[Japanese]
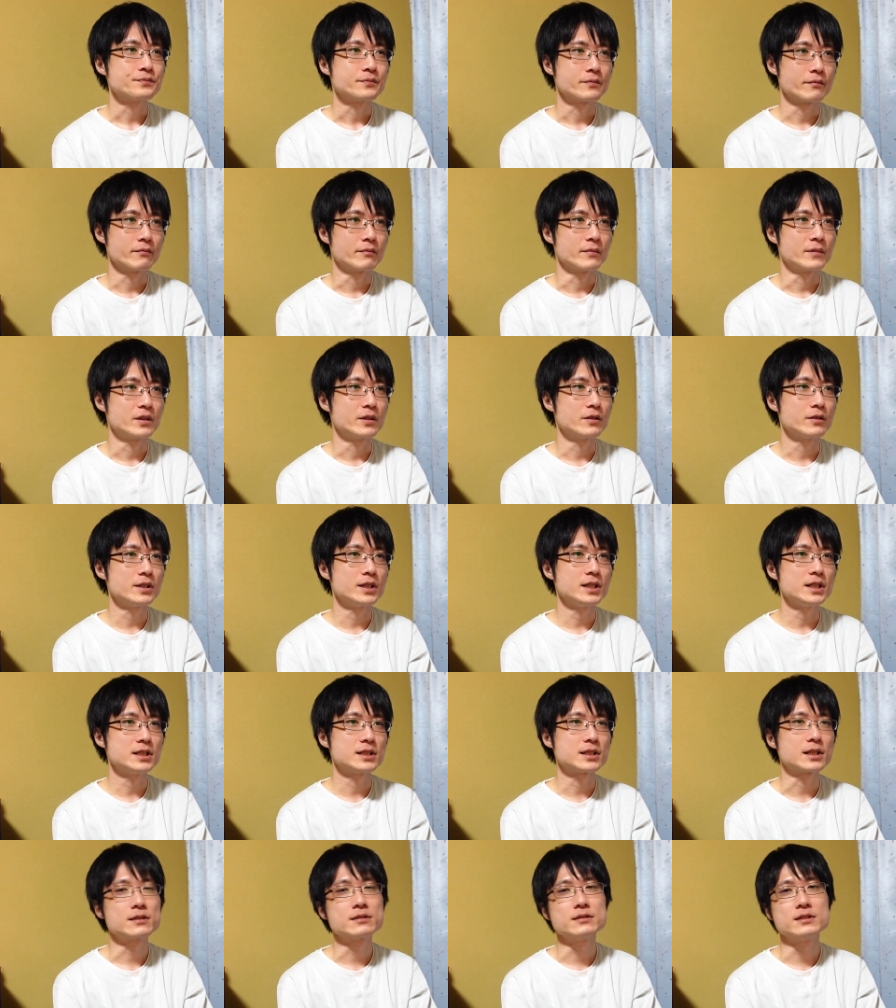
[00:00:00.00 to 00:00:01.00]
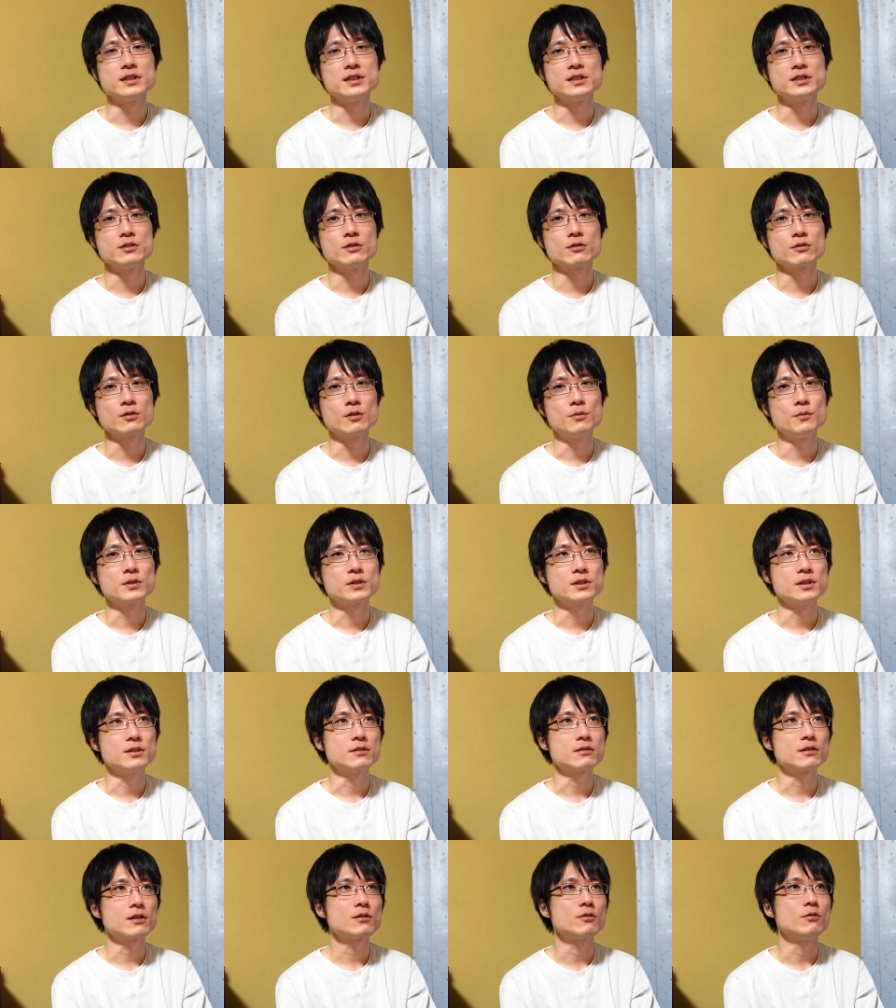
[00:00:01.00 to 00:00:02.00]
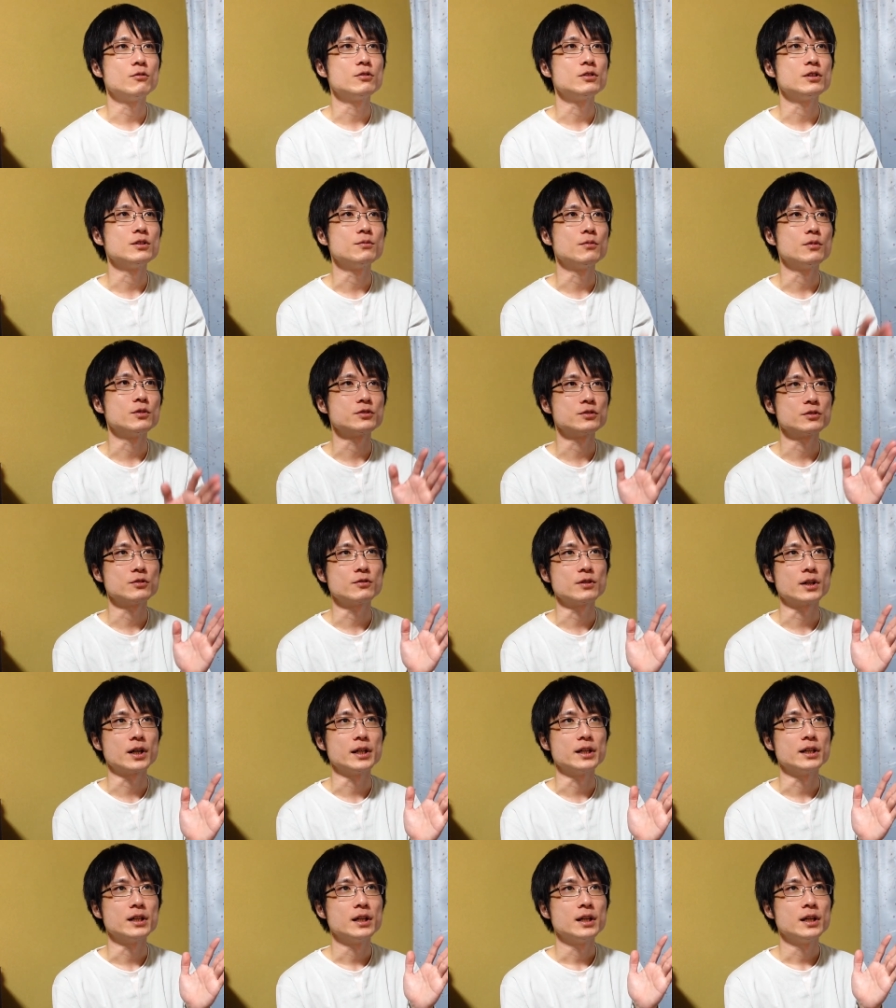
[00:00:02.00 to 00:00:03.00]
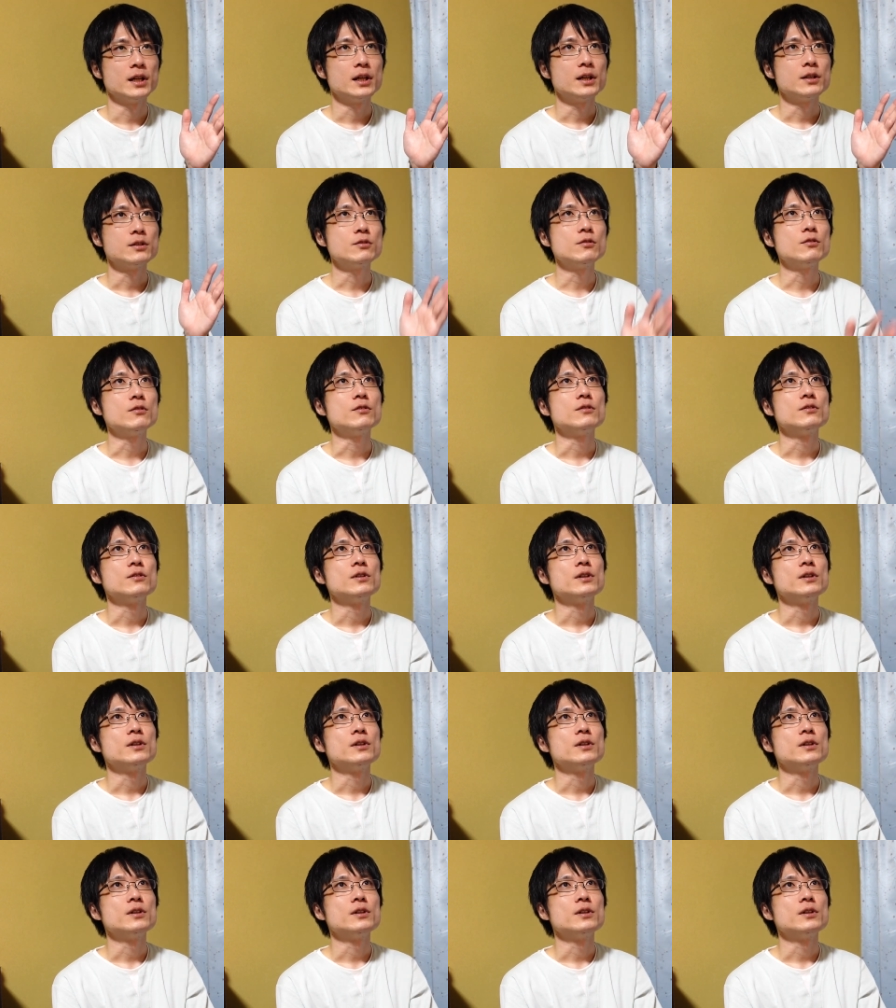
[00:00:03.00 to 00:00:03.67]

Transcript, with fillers: うん、次に撮影しようと思ってるのが購入本紹介の、